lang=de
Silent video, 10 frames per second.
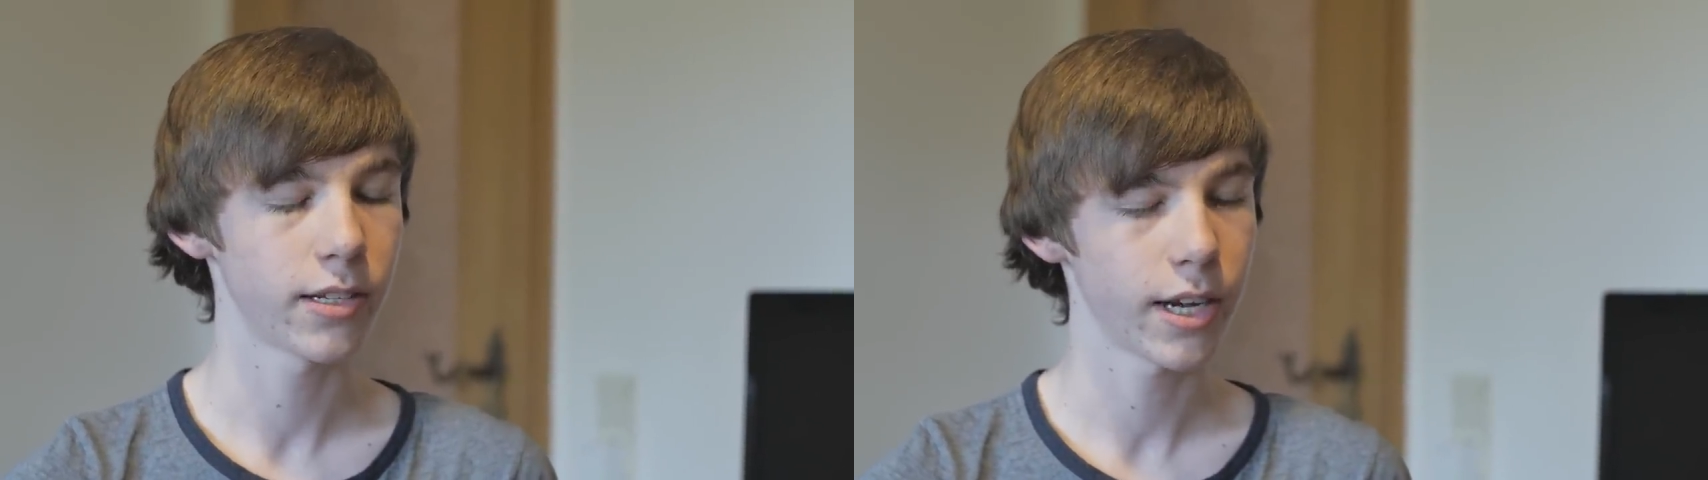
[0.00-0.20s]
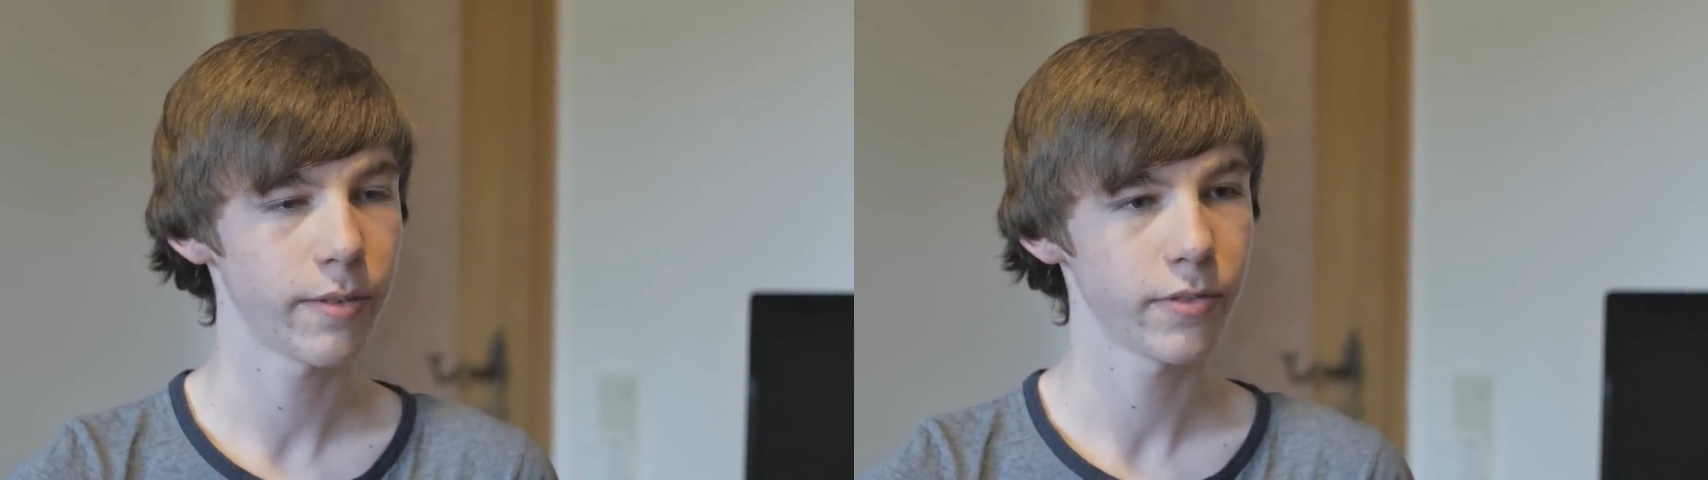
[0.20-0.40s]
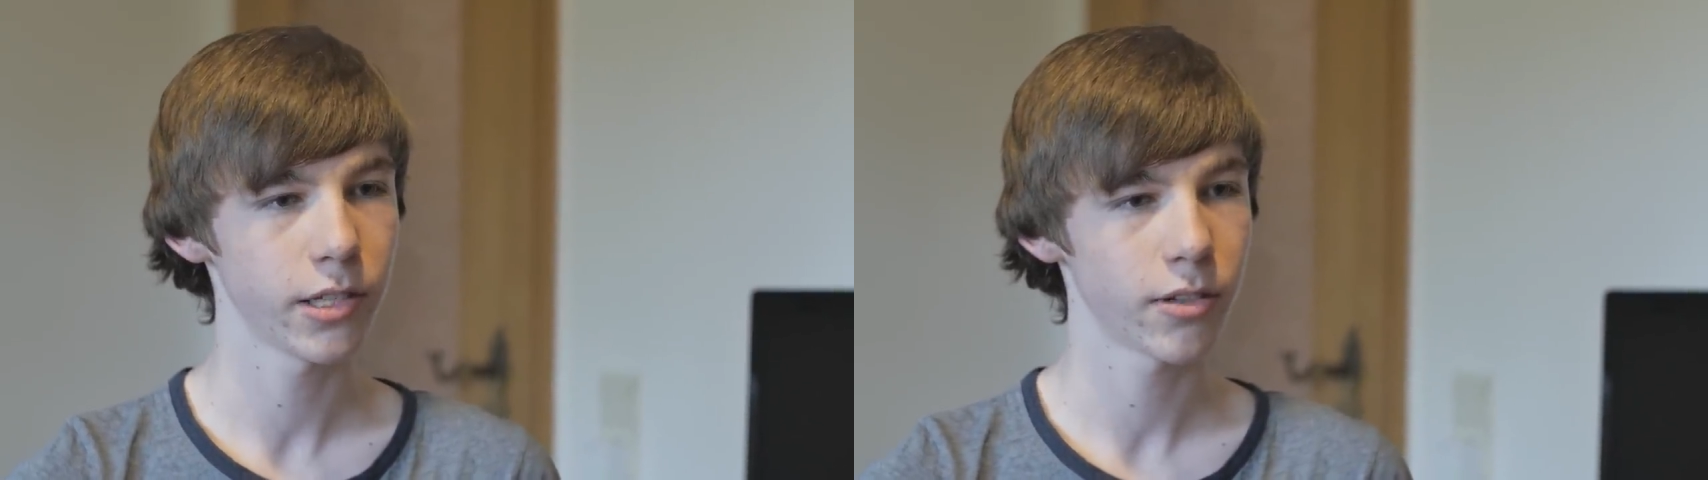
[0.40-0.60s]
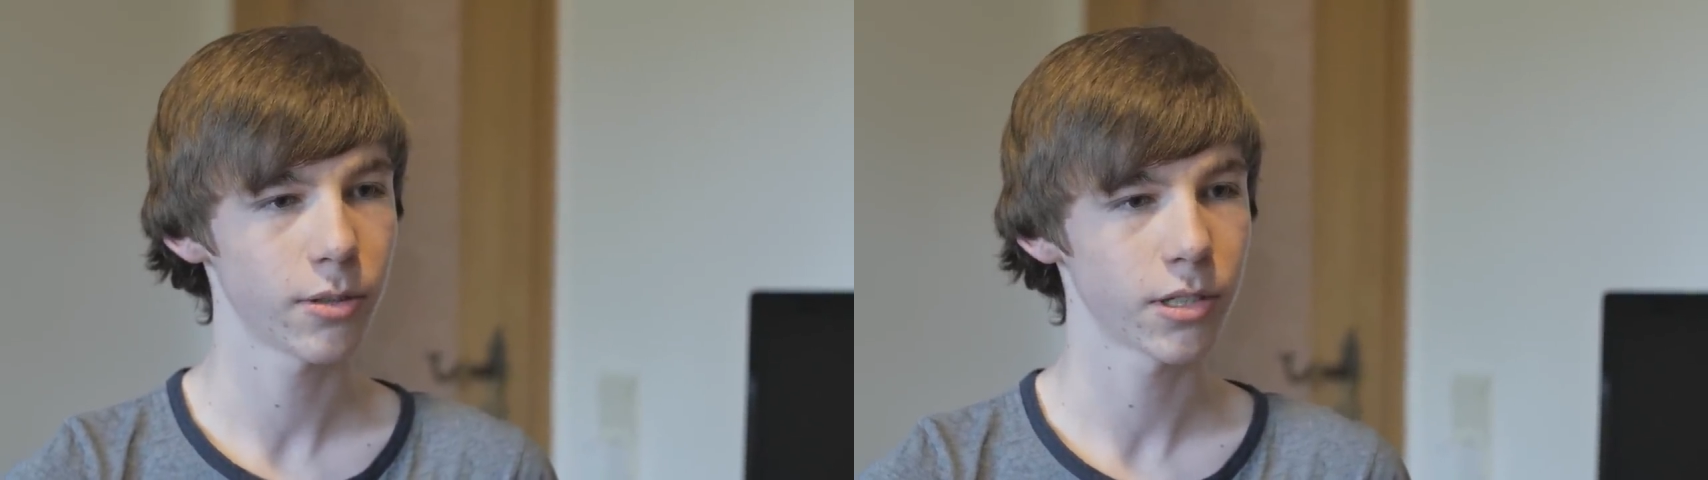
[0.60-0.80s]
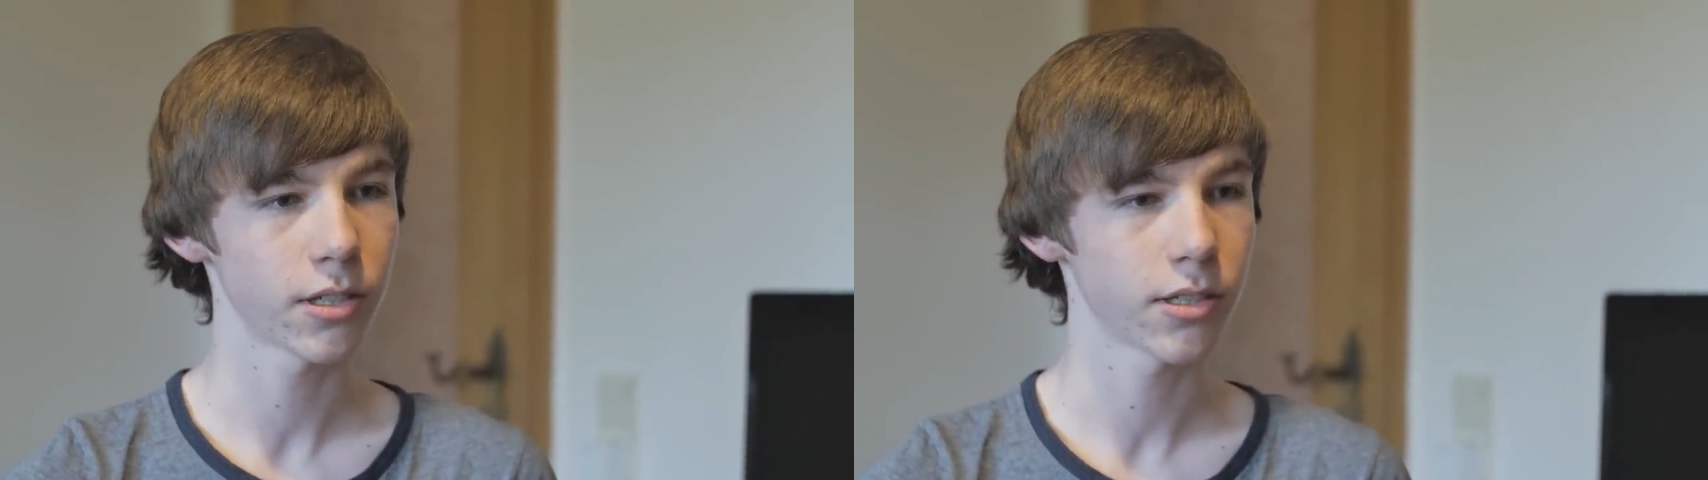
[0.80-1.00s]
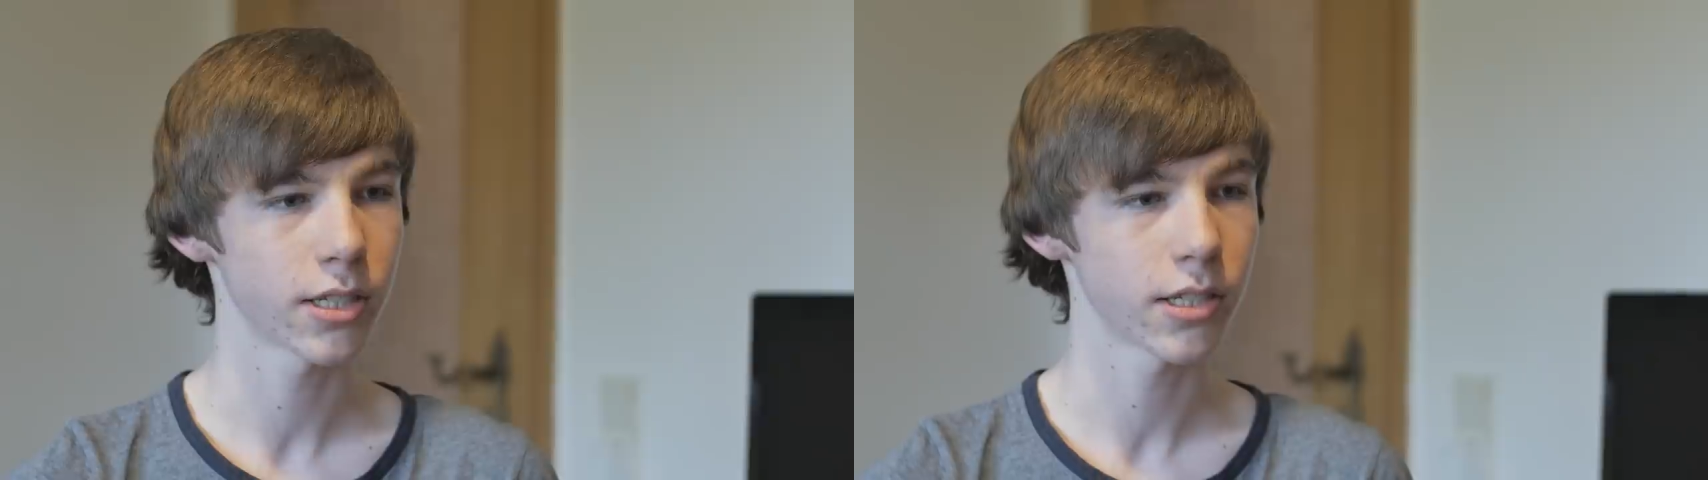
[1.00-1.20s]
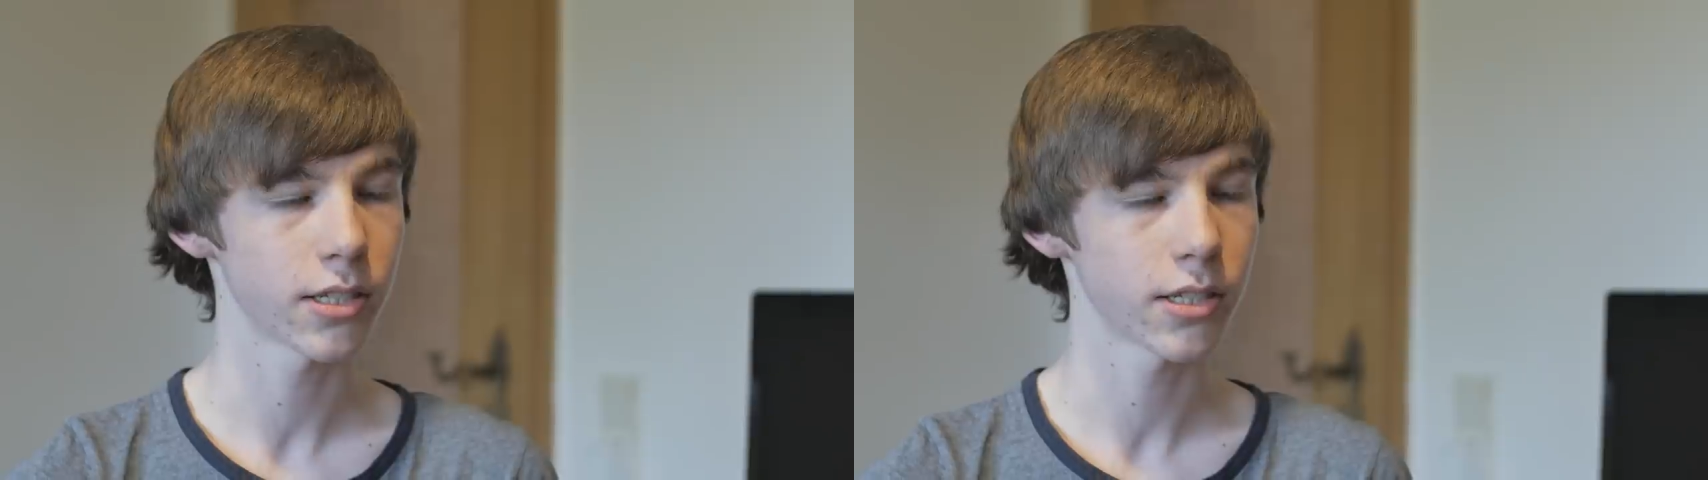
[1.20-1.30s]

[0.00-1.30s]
einem Video habe ich gesehen,